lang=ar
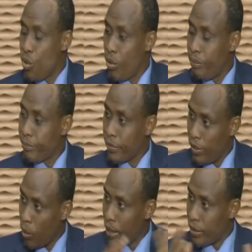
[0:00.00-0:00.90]
يوم
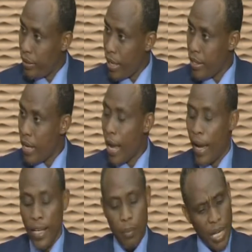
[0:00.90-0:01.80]
نغطي هذه
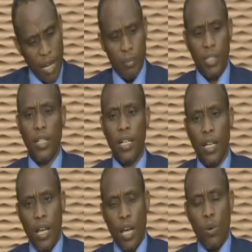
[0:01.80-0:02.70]
الاقاليم الحمد لله
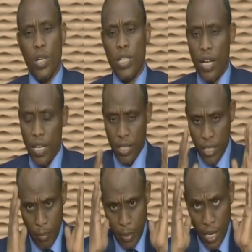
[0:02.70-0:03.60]
الوزاره
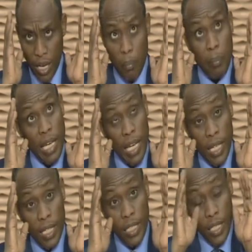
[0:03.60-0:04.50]
عندنا من من
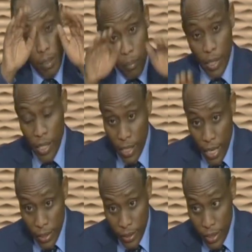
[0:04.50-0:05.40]
الاقليم
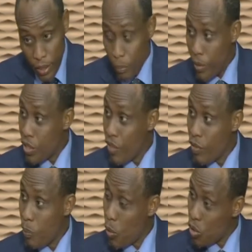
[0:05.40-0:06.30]
لهدي شيف
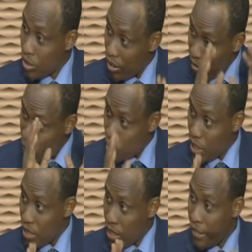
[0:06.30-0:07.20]
دي بوست
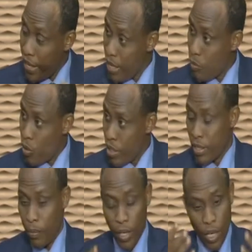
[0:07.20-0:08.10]
مسلسل اداري
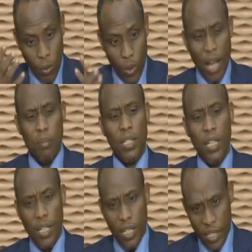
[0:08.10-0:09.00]
منظم والحمد لله
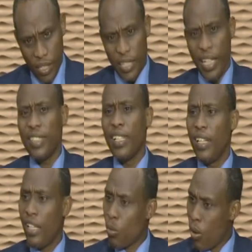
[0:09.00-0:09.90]
يعني حتى
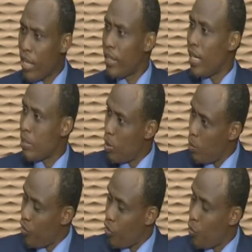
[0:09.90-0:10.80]
الرعاه الناس
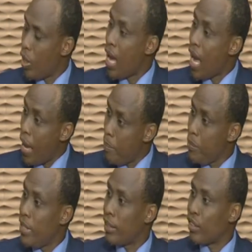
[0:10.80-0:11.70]
بدأوا بيفهموا
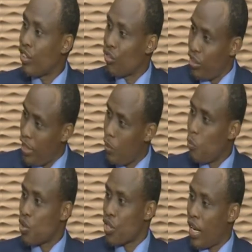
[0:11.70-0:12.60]
اهميه التطعيم
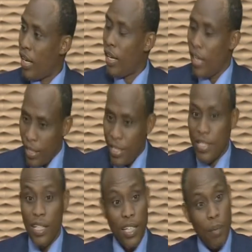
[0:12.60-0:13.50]
والصحه الناس
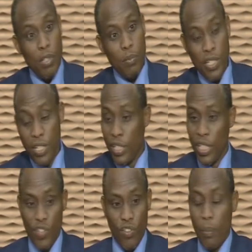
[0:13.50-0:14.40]
ذات امس مشينا انت
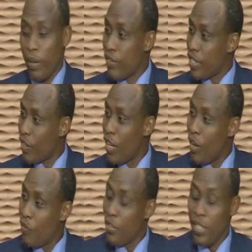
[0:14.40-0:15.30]
شفت من نفسك
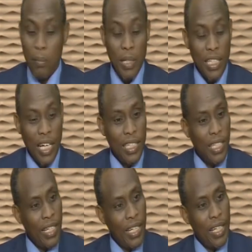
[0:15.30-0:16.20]
في منطقه
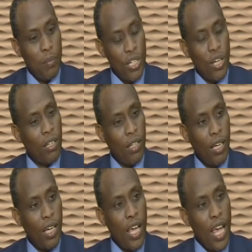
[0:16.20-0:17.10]
الجريجر ما شاء
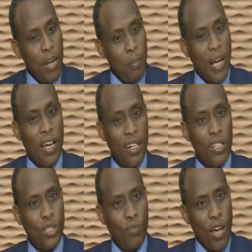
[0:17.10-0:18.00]
الله البقر
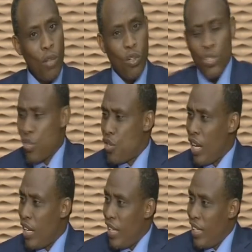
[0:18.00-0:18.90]
نظيفات
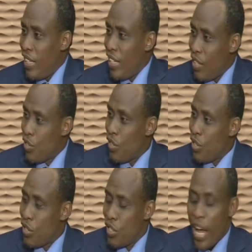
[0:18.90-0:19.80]
شجعنا يعني
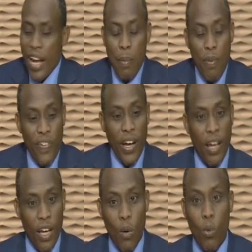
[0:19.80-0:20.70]
شعرنا
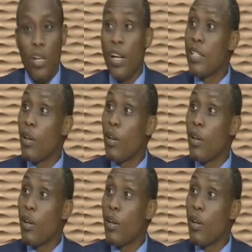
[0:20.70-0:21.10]
بفرح والناس